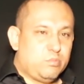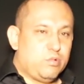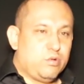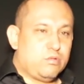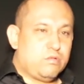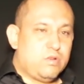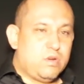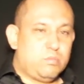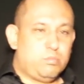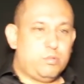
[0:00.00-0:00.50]

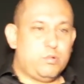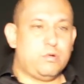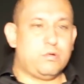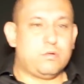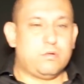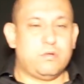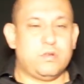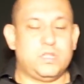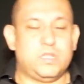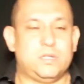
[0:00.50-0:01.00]
poco a
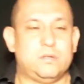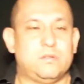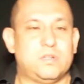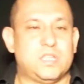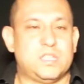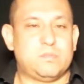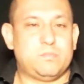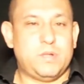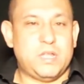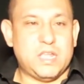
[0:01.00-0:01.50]
poco y tengo
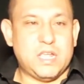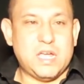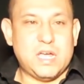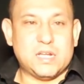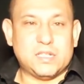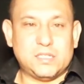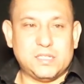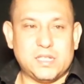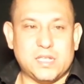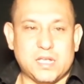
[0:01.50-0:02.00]
que
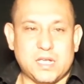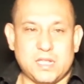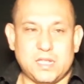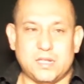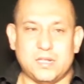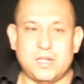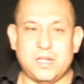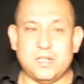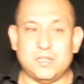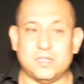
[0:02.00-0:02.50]
explicarte que
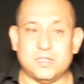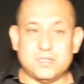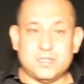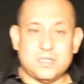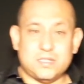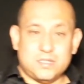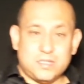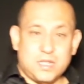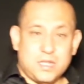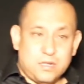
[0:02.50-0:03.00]
cada cliente es
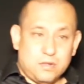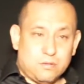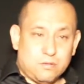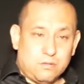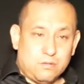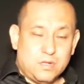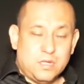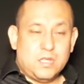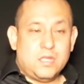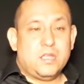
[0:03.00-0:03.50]

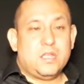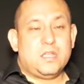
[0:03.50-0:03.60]
distinto